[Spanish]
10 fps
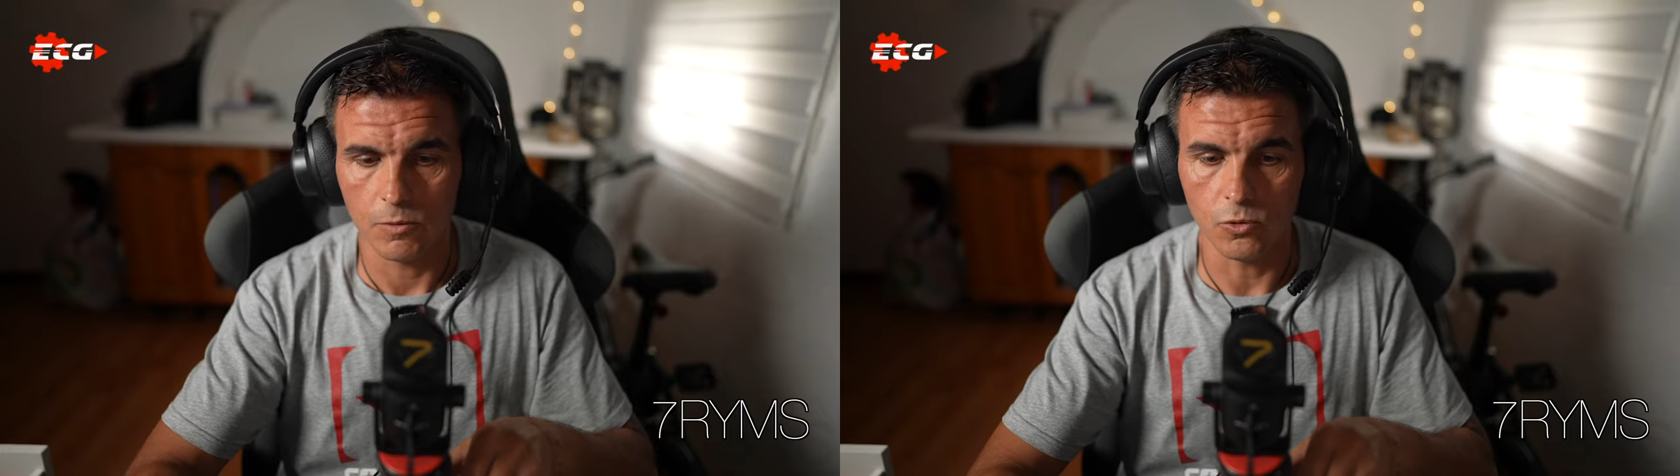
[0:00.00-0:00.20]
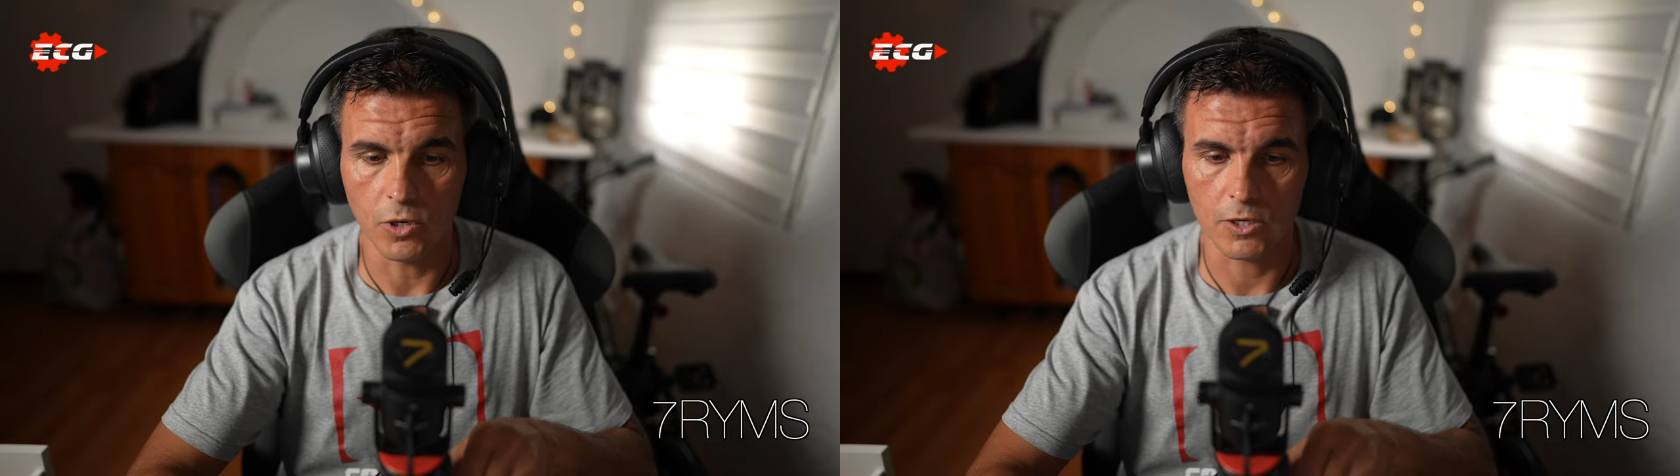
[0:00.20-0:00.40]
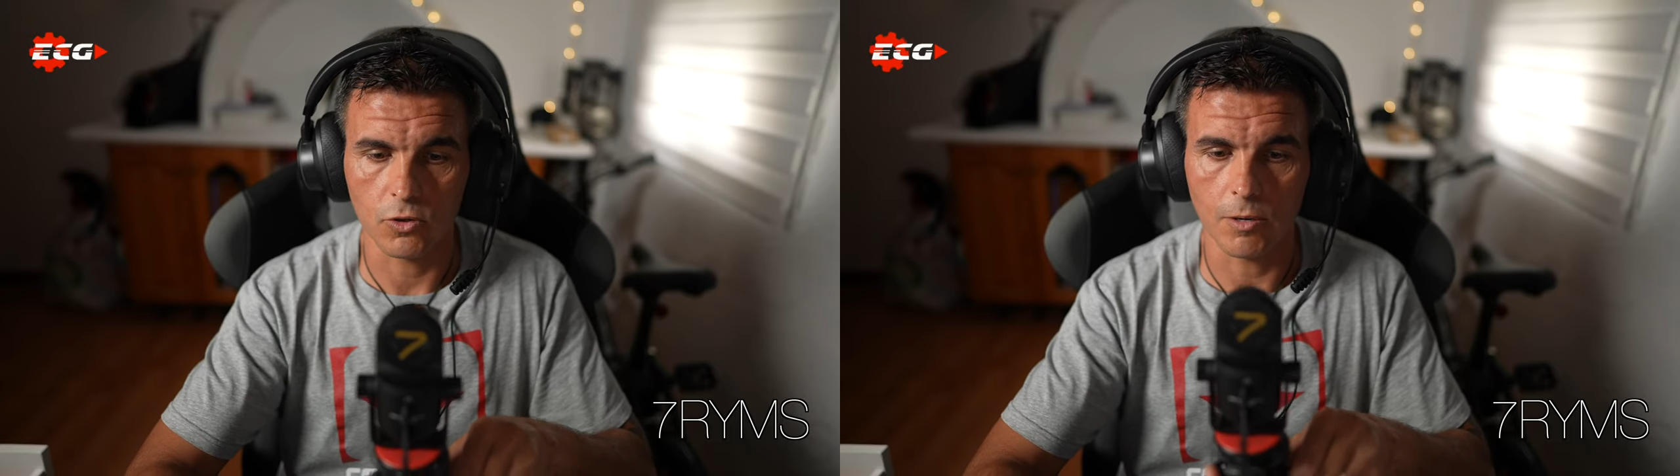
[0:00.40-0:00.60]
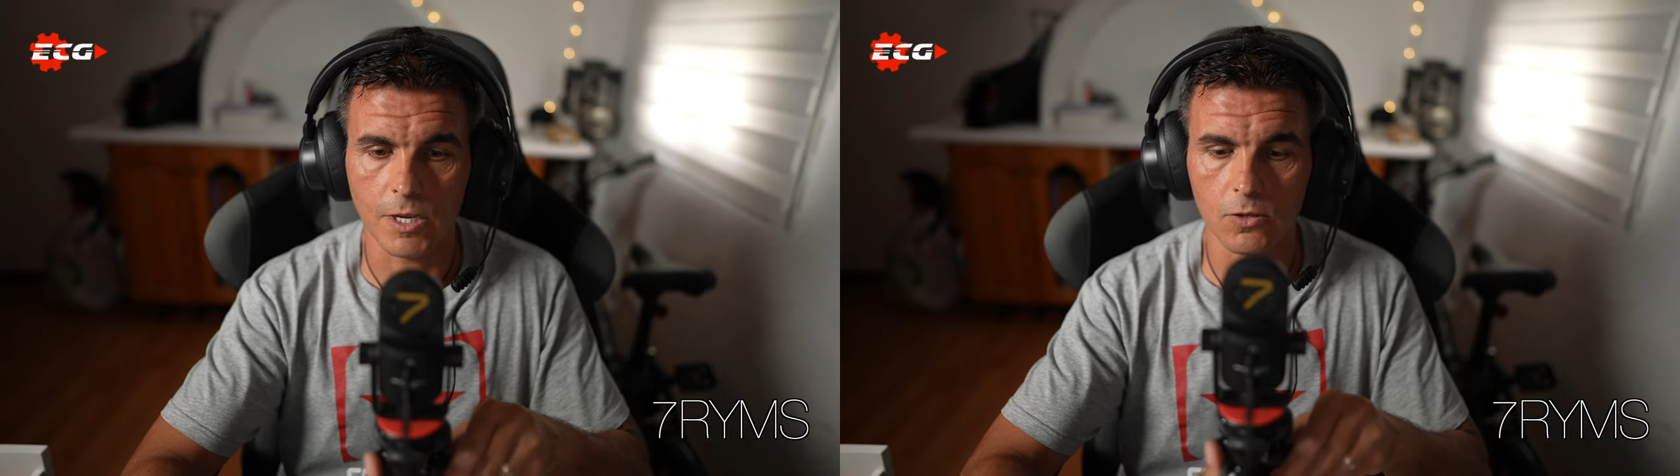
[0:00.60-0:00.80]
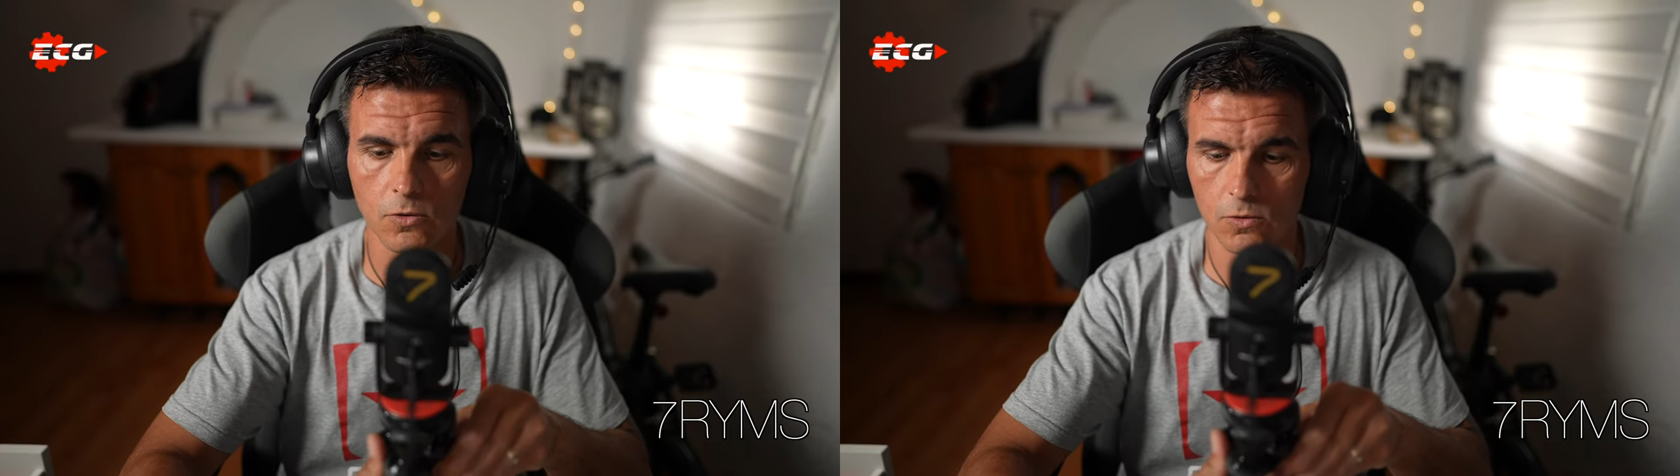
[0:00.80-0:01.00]
Yo ahora estoy
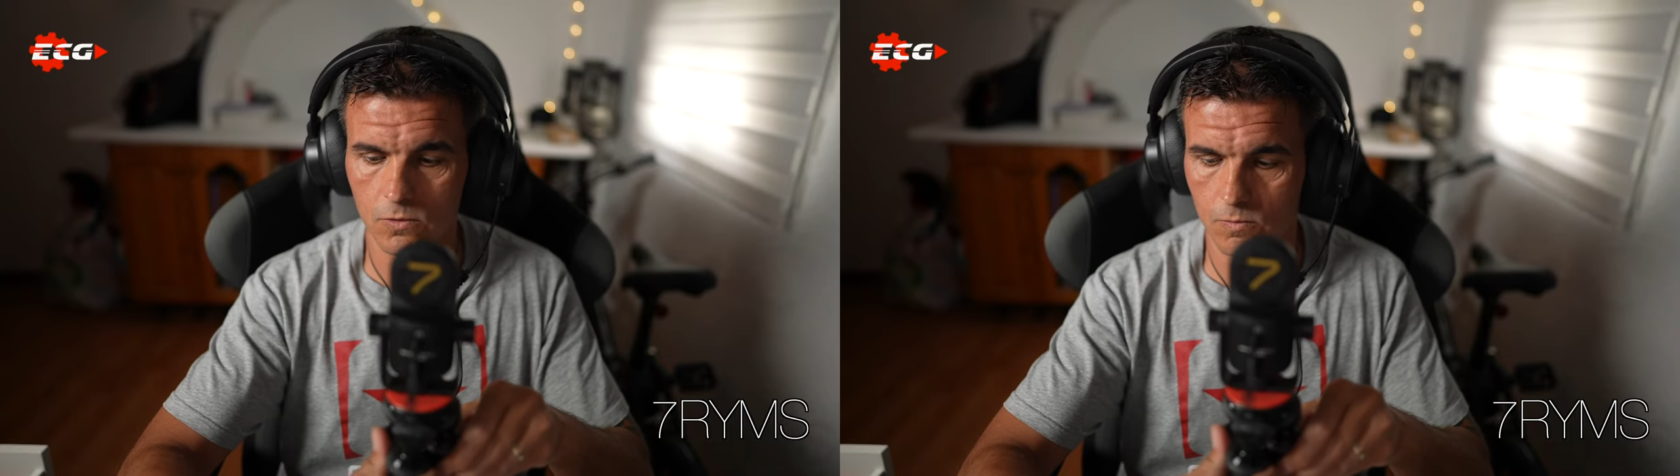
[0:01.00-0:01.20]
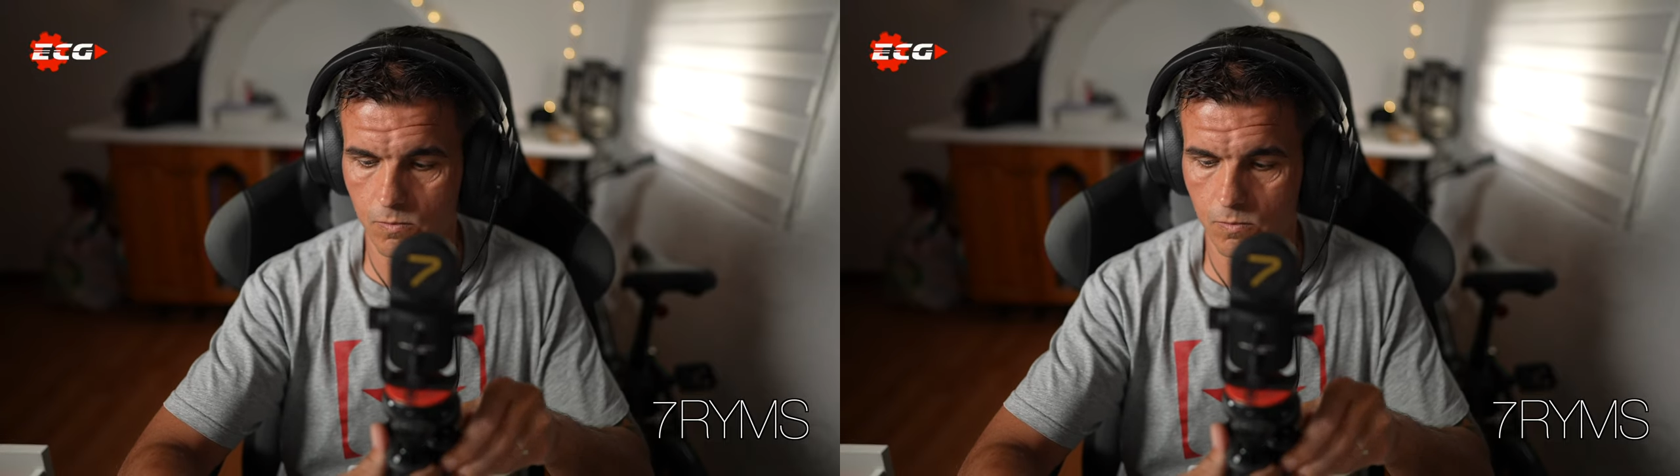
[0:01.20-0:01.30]
hablando,